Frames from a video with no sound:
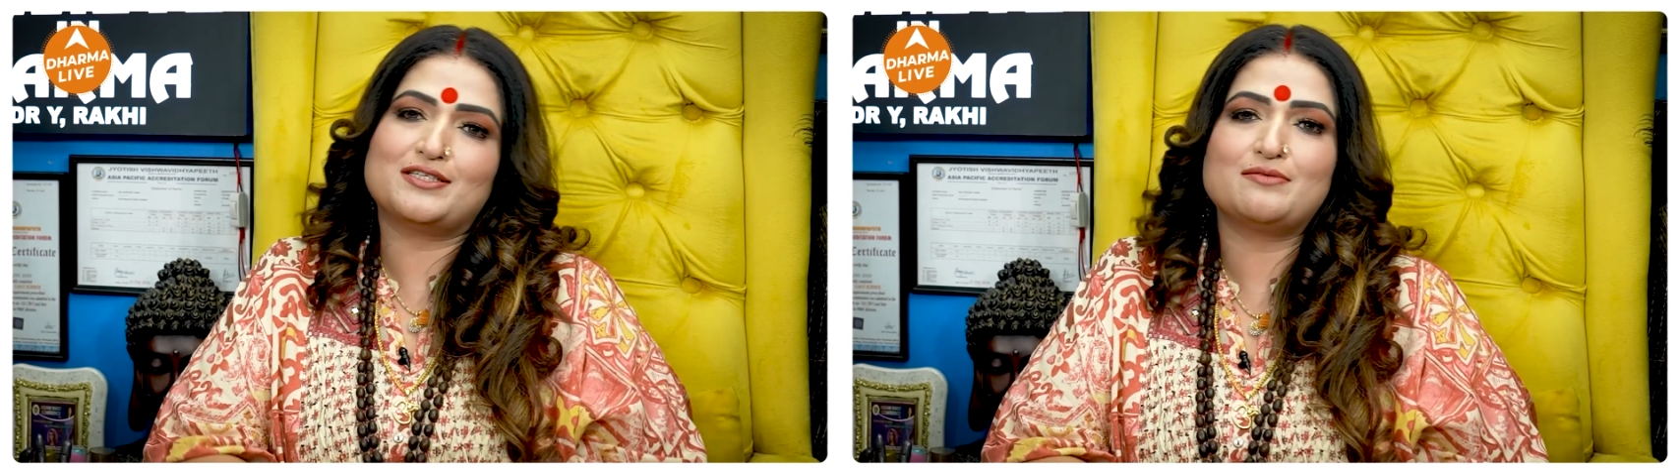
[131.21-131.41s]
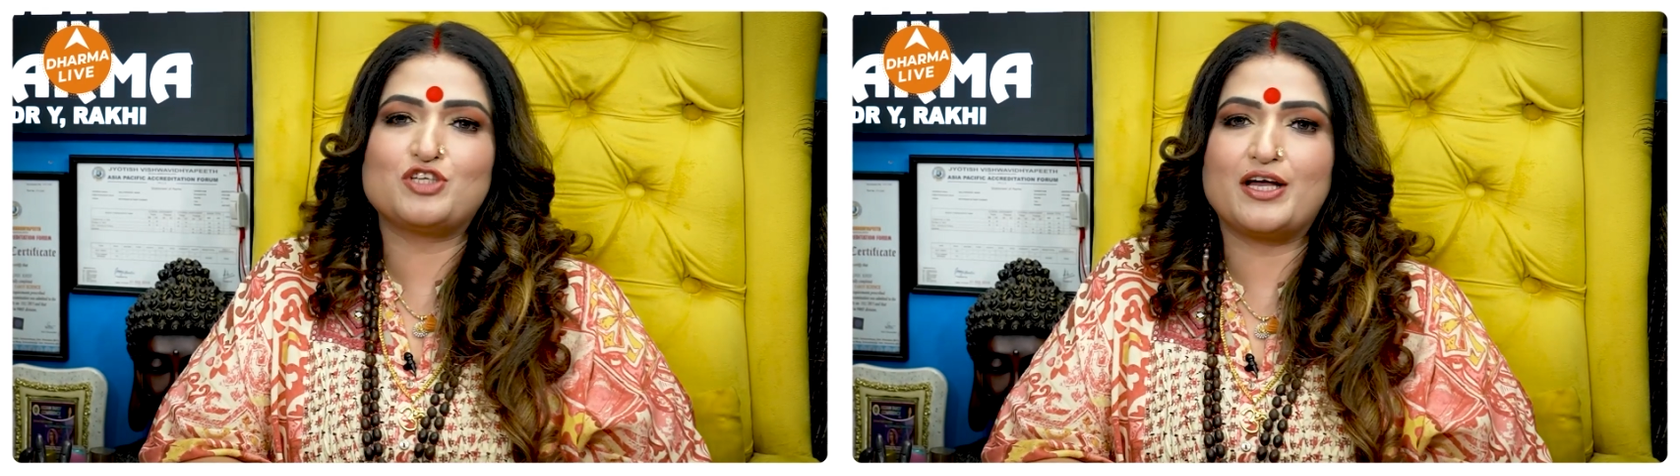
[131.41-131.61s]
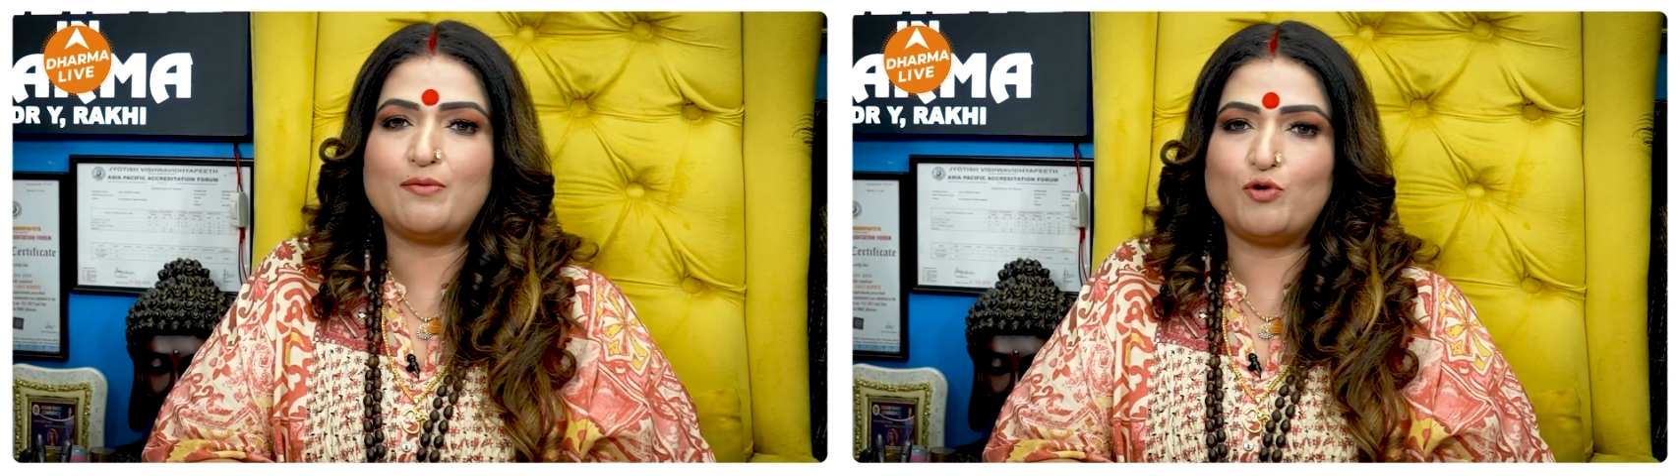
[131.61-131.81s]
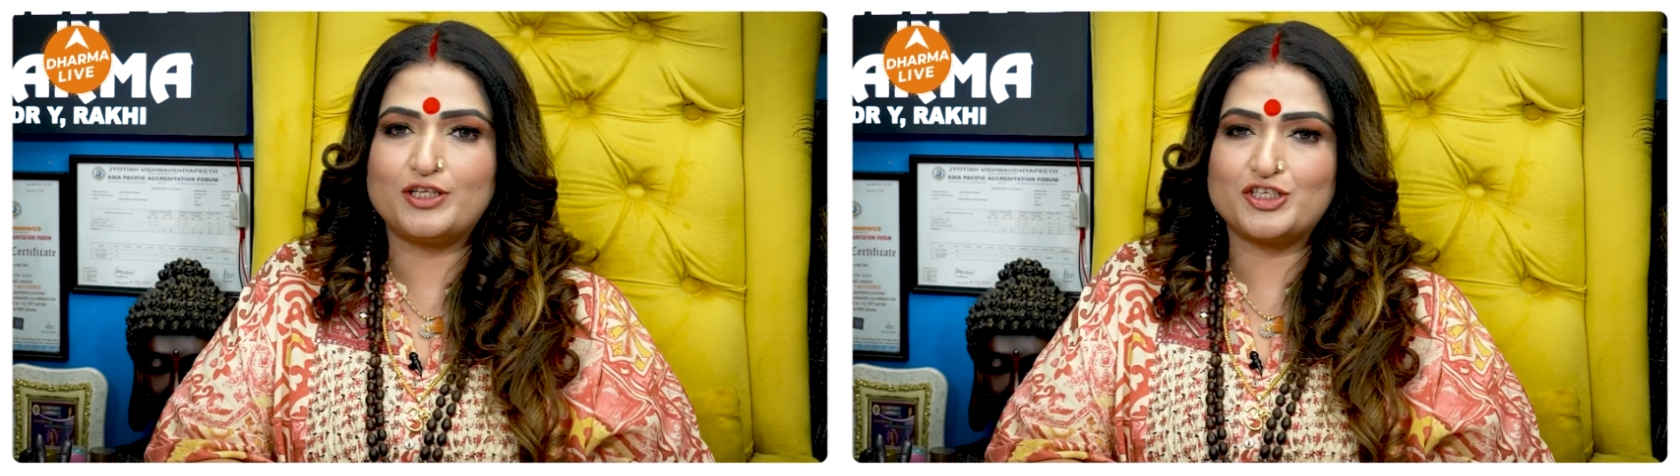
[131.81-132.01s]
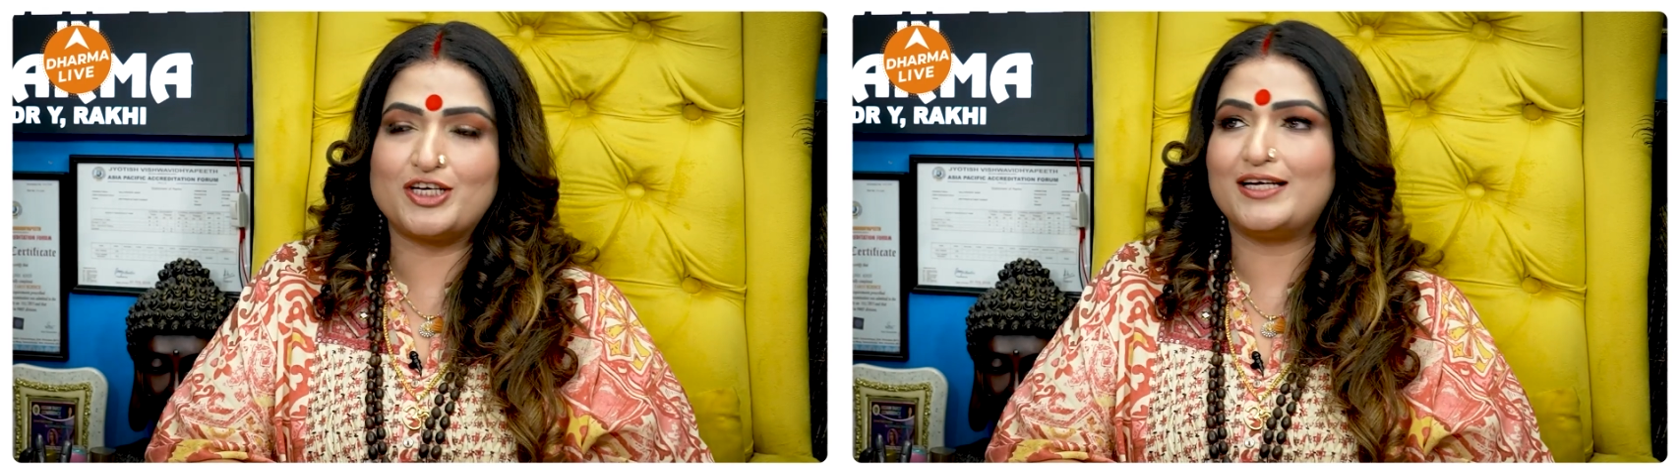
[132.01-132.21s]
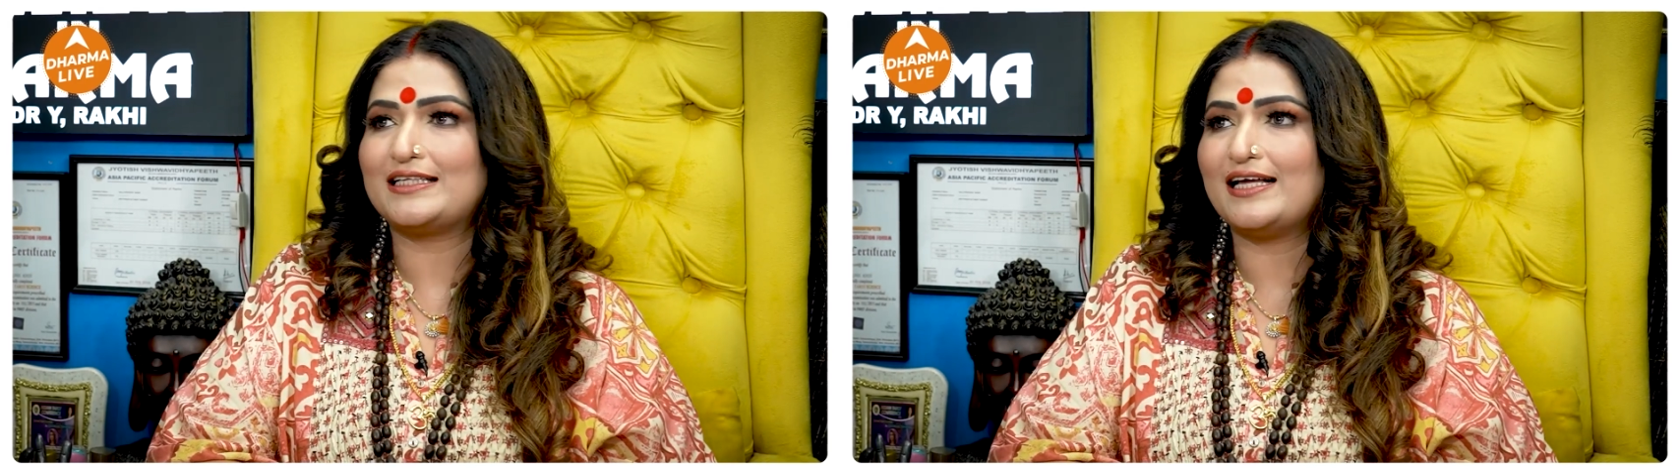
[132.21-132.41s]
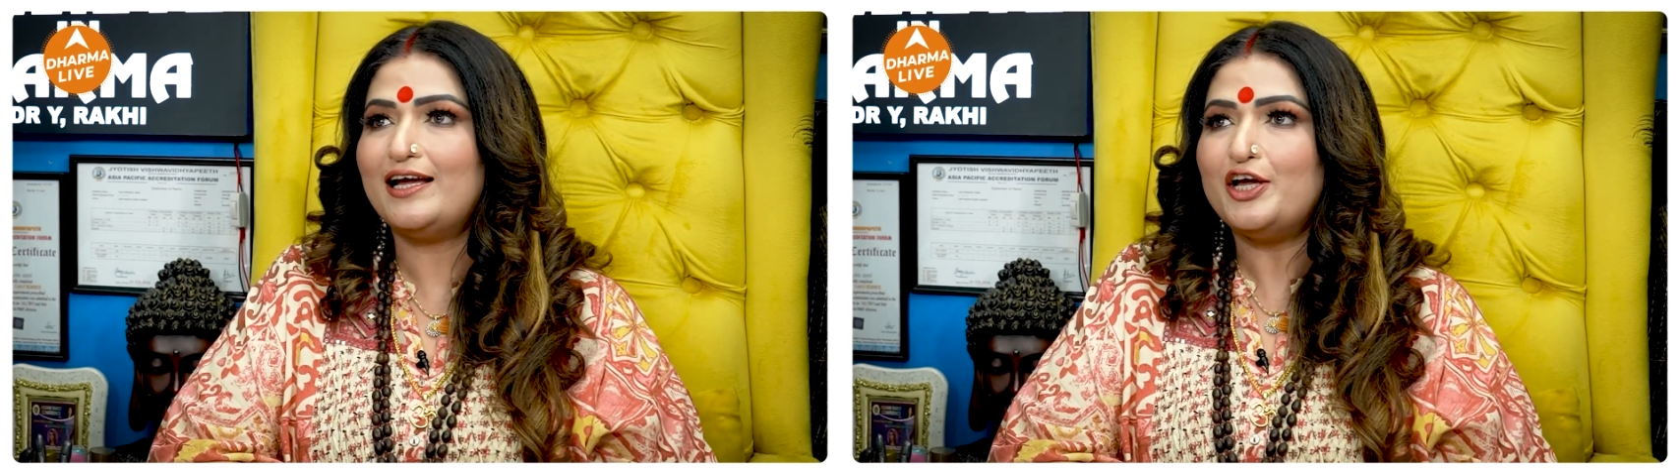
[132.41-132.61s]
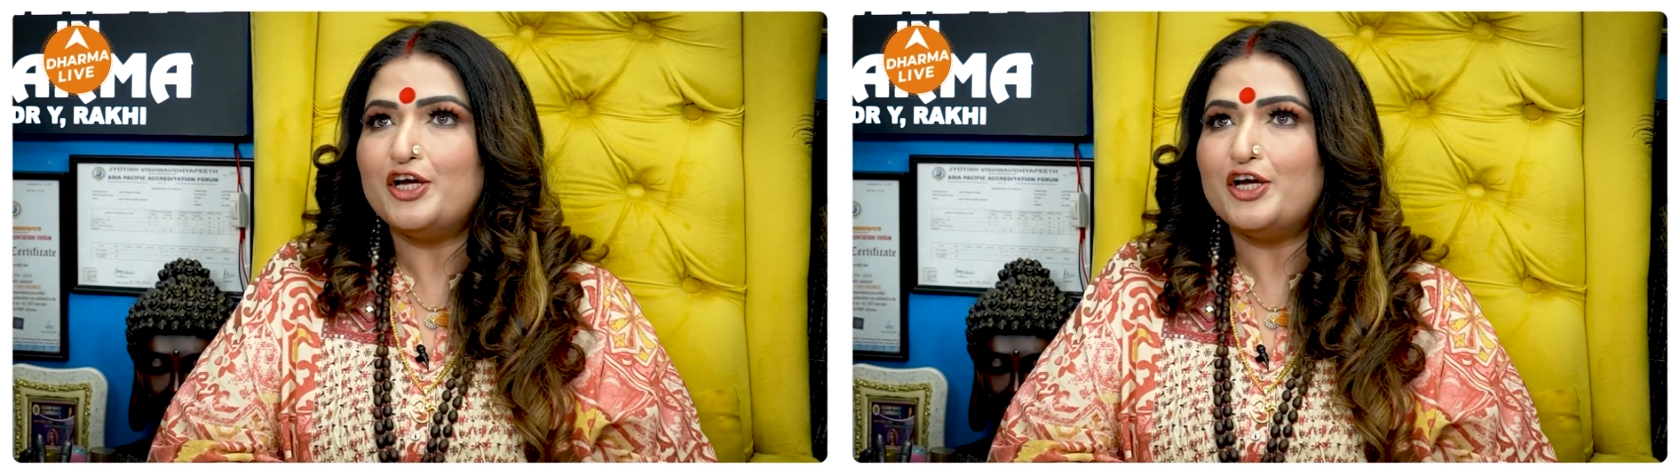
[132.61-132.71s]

समझाना बहुत अच्छा लगता है